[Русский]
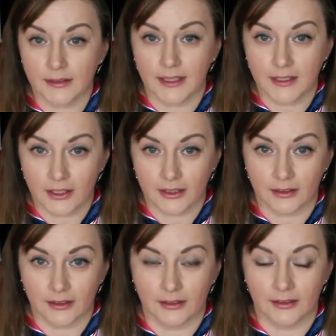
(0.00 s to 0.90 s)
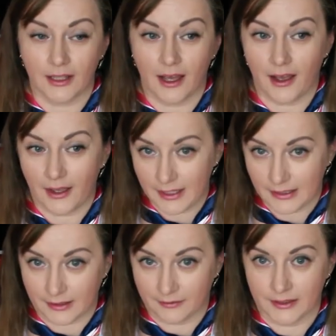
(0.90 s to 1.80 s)
Значит, на
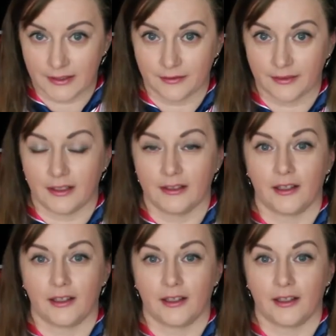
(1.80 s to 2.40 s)
этой выставке,